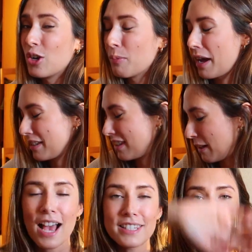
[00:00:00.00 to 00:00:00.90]
lo más.
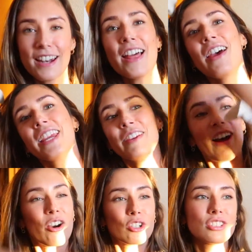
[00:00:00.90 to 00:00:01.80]
Así que nada, aquí
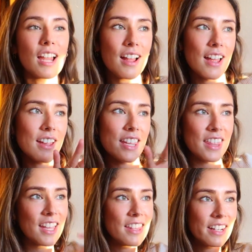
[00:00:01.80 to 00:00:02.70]
va otra
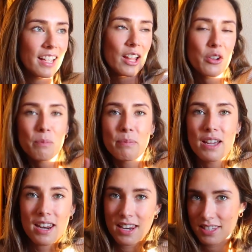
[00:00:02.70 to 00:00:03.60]
idea de regalo
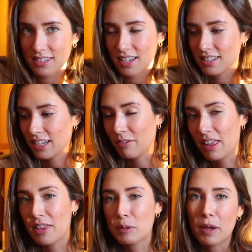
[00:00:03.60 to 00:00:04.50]
para estas
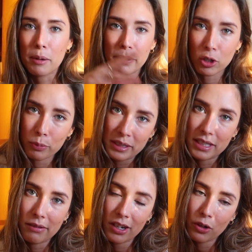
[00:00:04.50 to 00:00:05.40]
navidades, para el Mingo
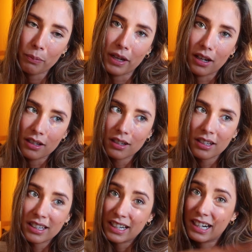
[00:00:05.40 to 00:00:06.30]
Invisible o para
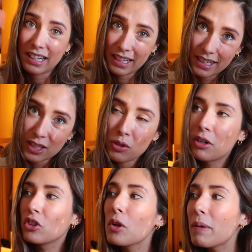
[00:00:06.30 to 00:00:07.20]
Reyes.
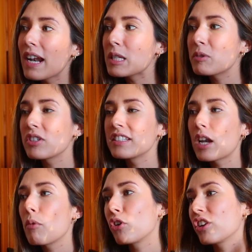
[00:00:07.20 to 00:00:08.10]
Sobre todo para las personas
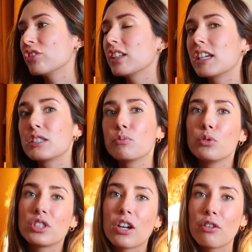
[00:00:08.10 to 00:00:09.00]
a lo mejor que no tenéis mucha